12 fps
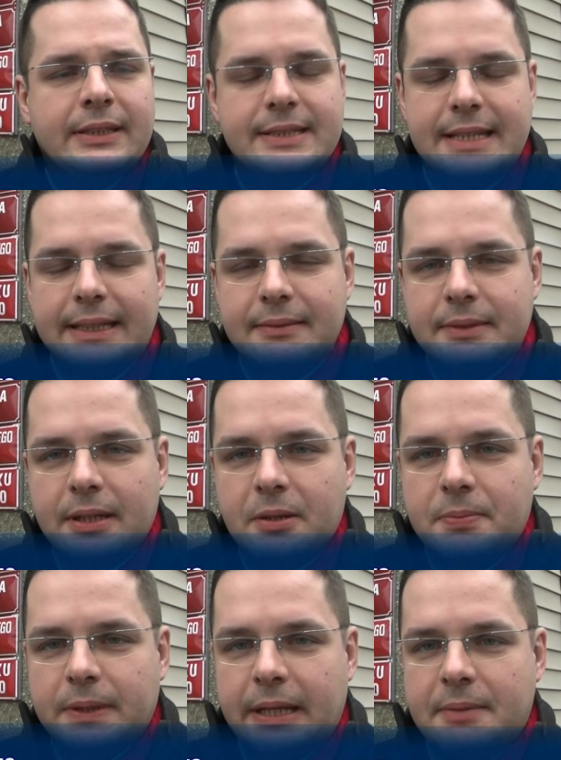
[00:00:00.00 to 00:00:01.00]
adresatem
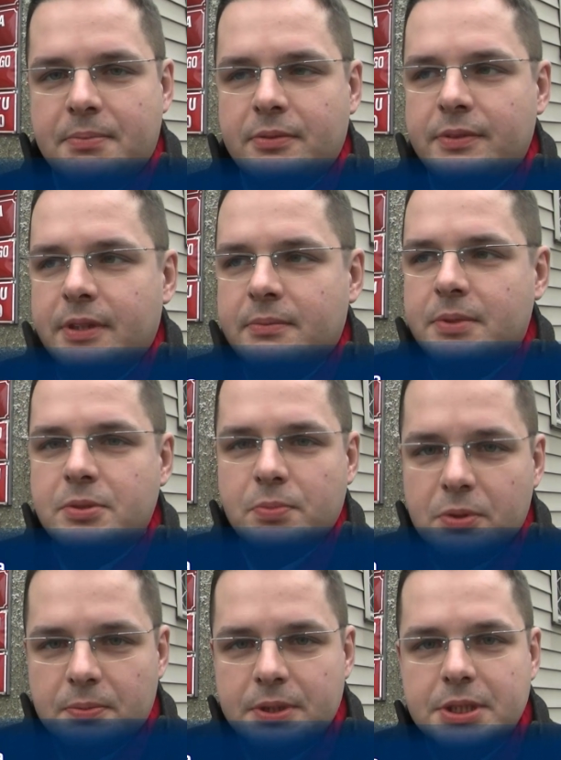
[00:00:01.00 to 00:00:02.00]
tego pytania powinien być
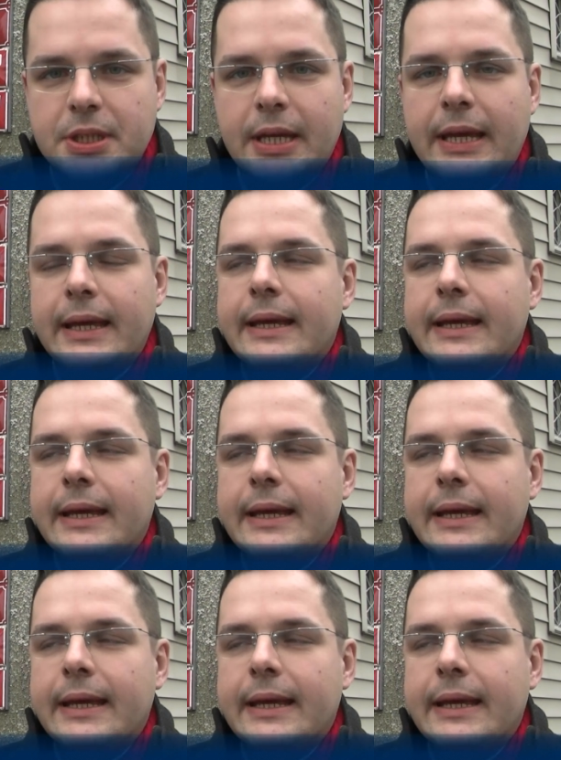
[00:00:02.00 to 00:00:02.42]
burmistrz.